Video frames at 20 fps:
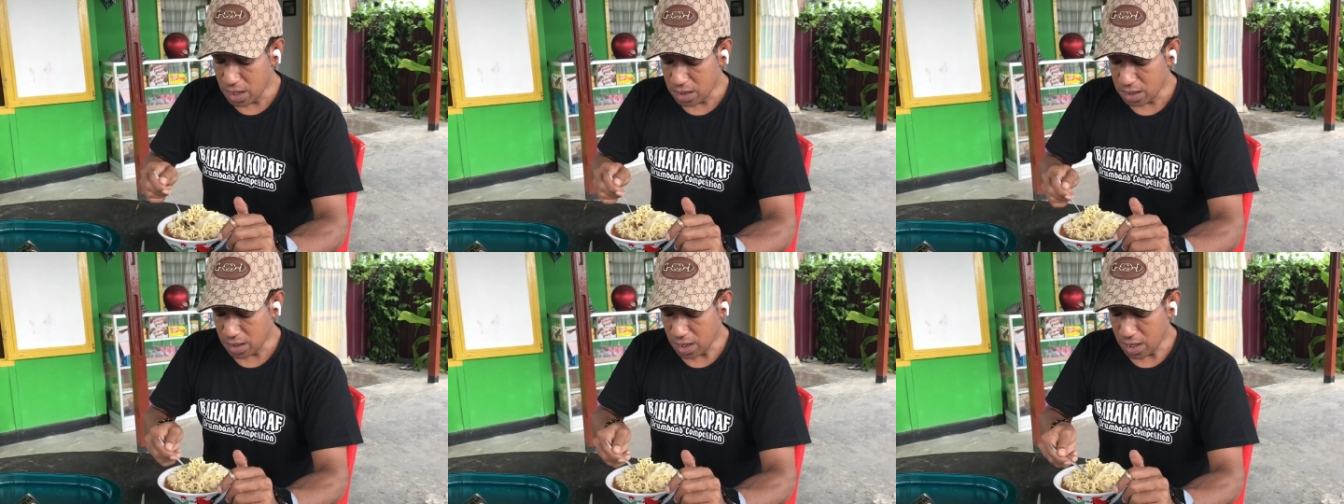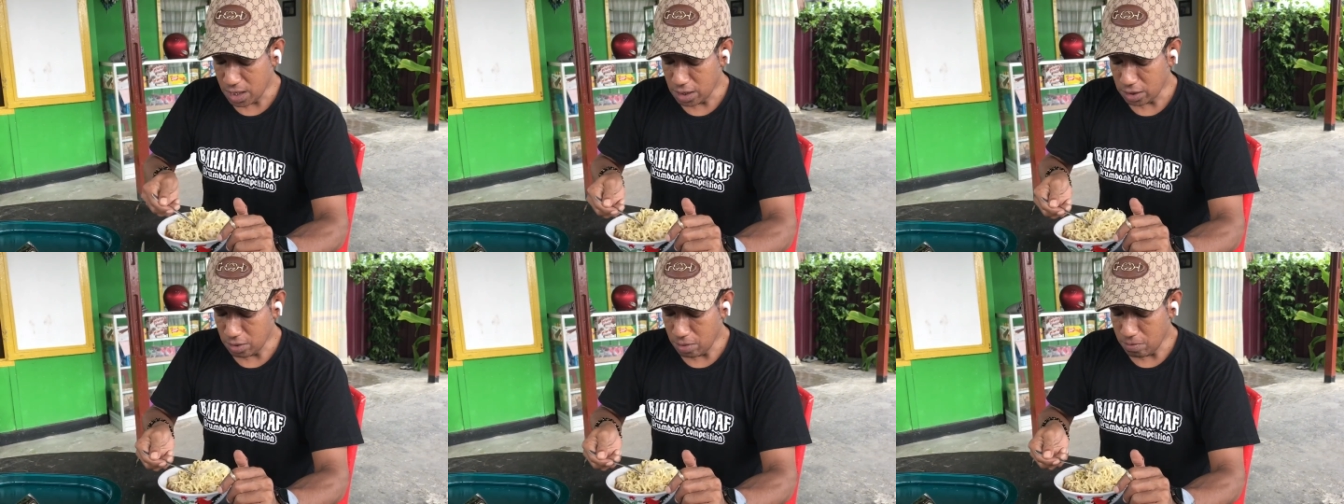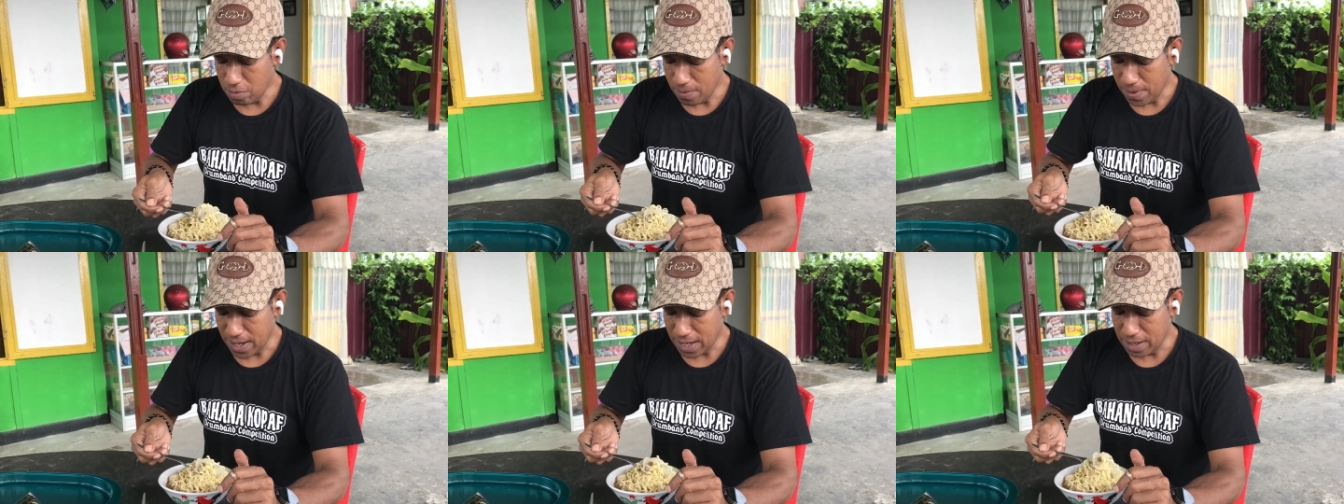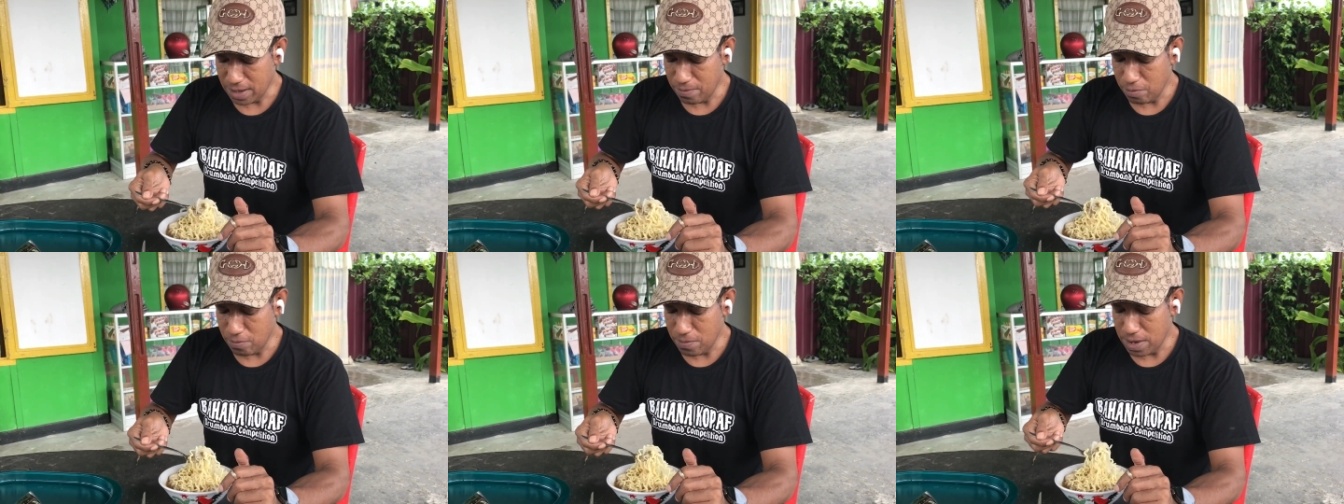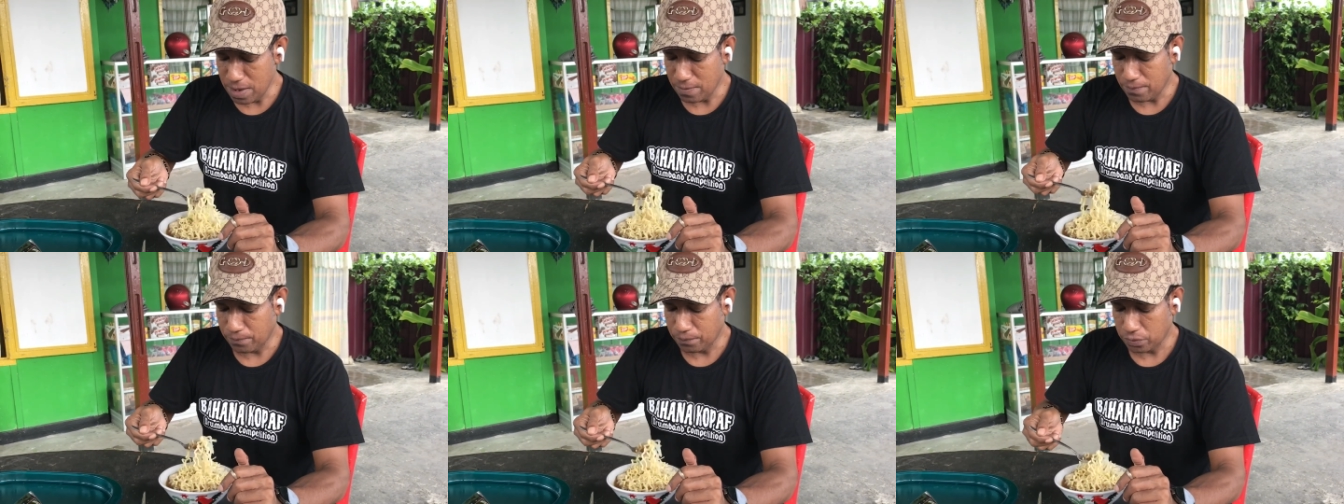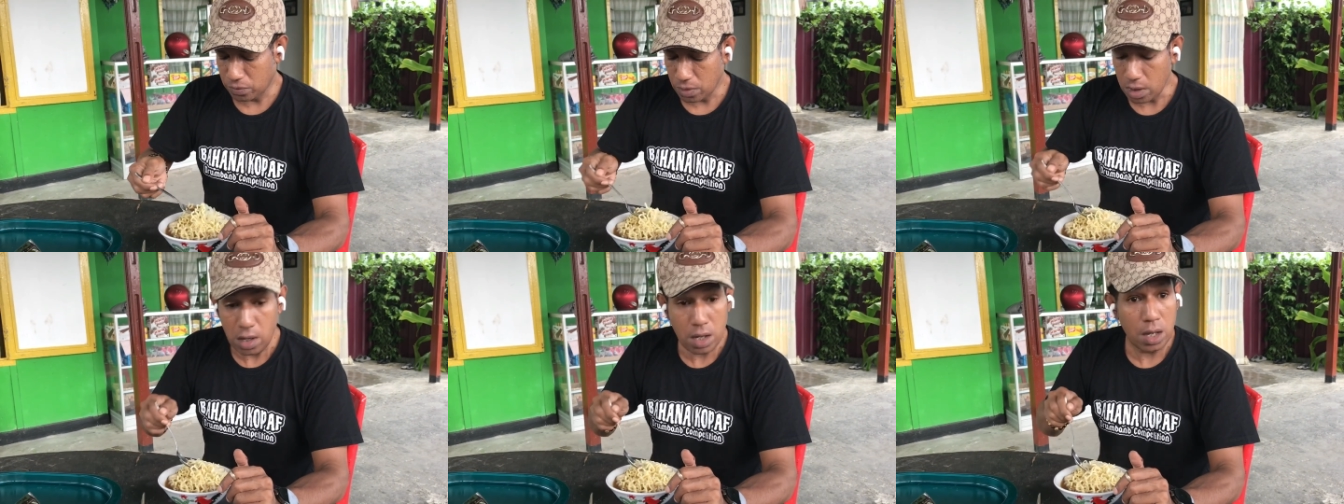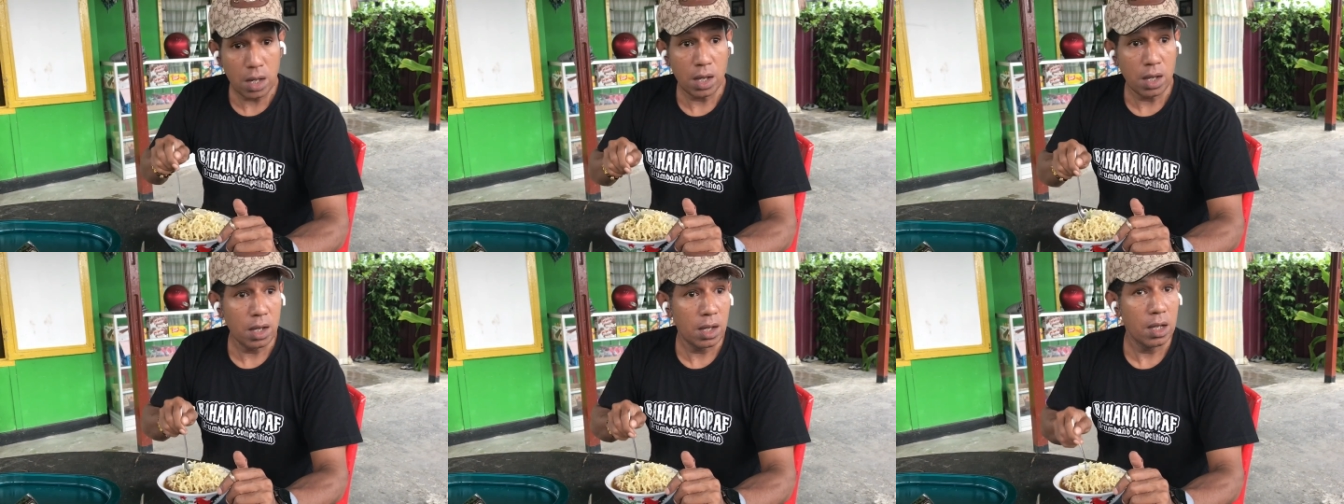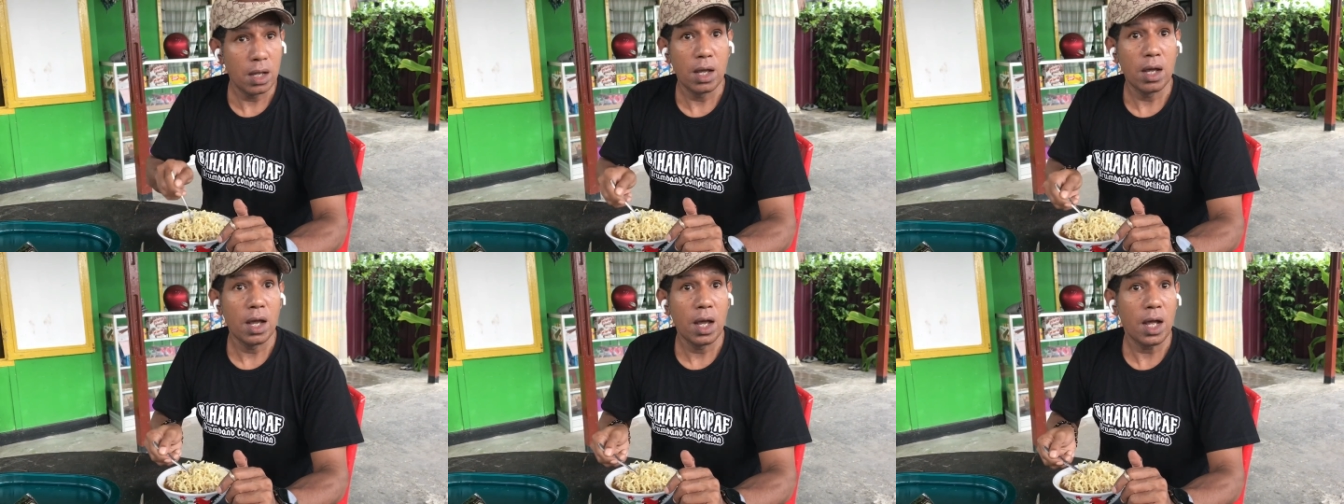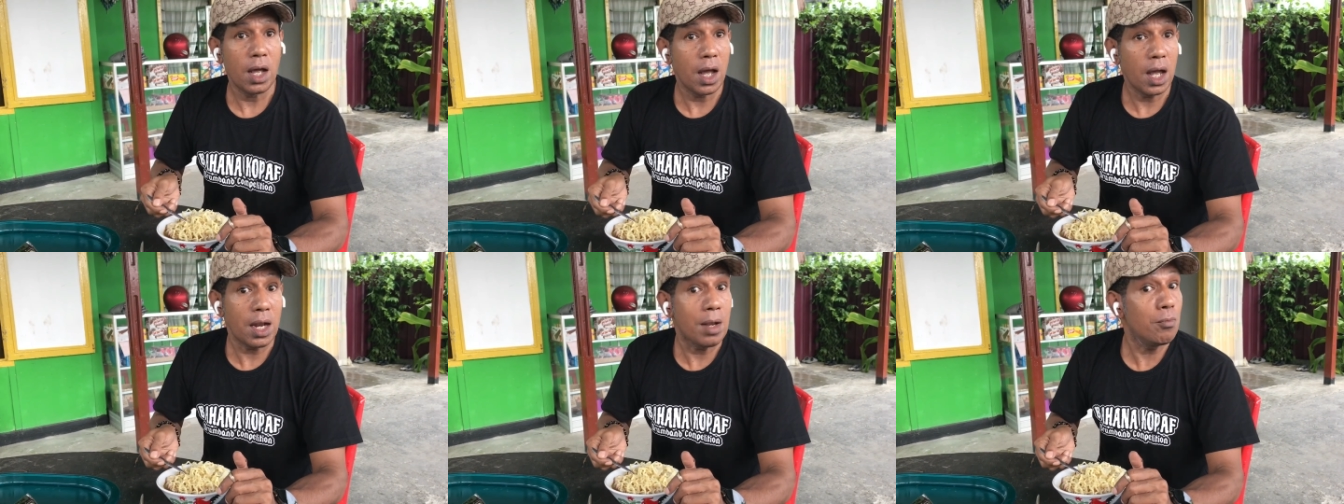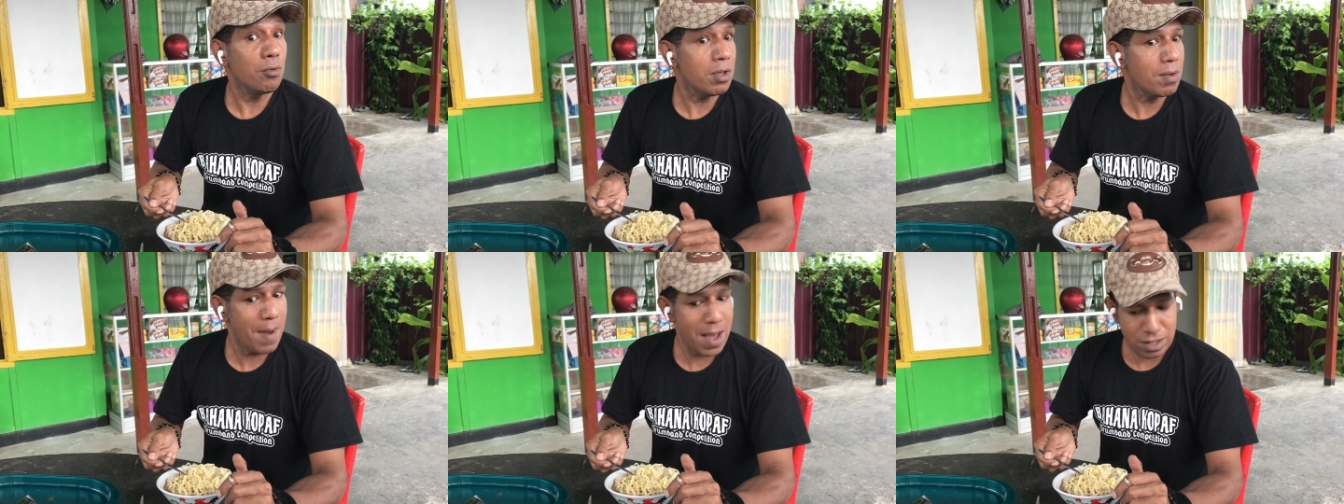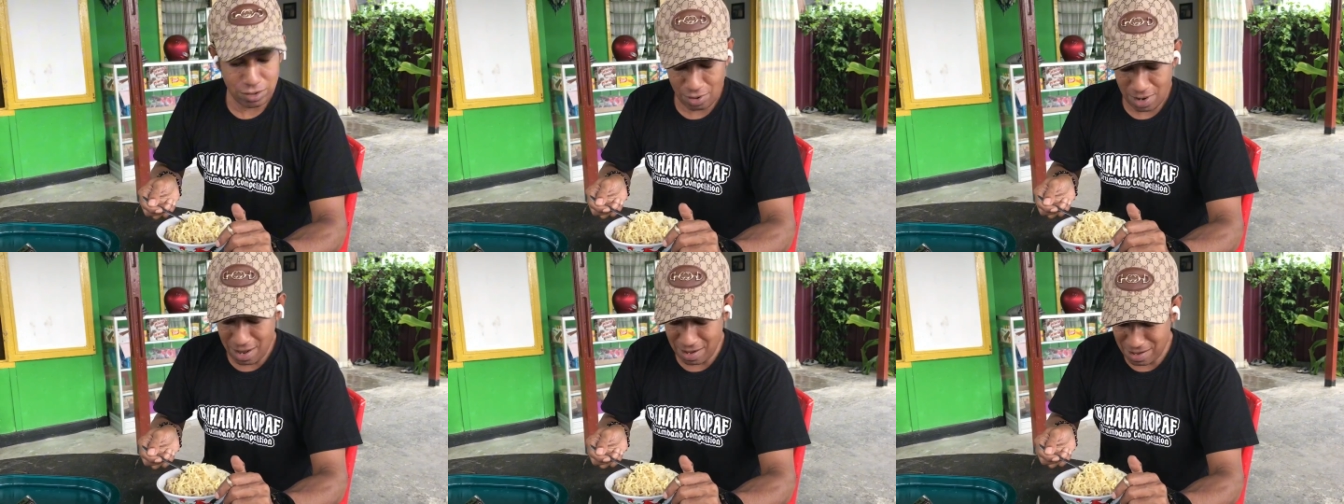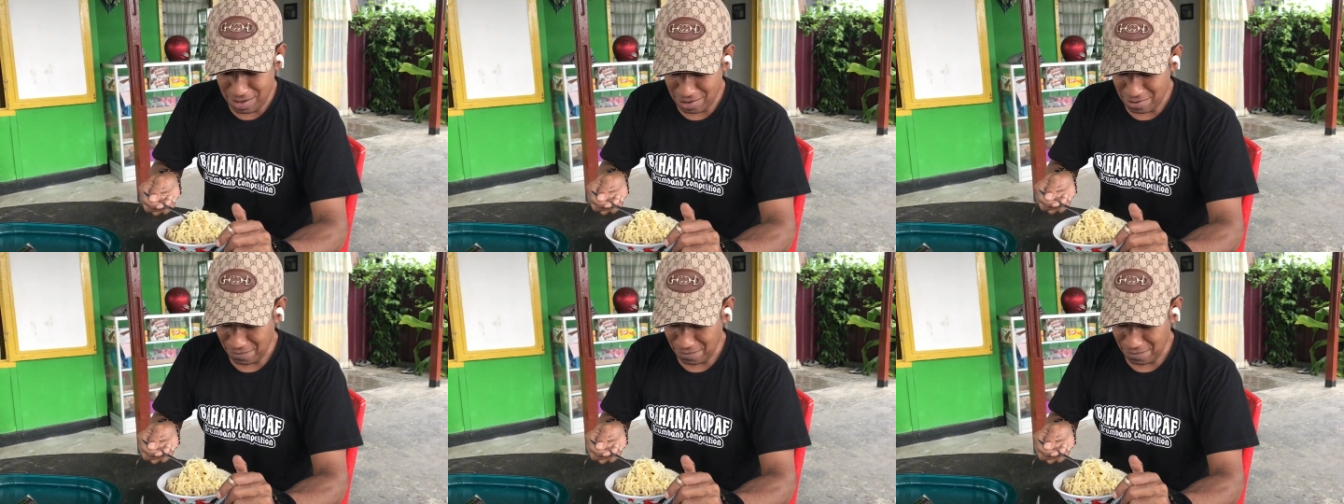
sekarang kita mau makan nih mie ada bunyi bakso lagi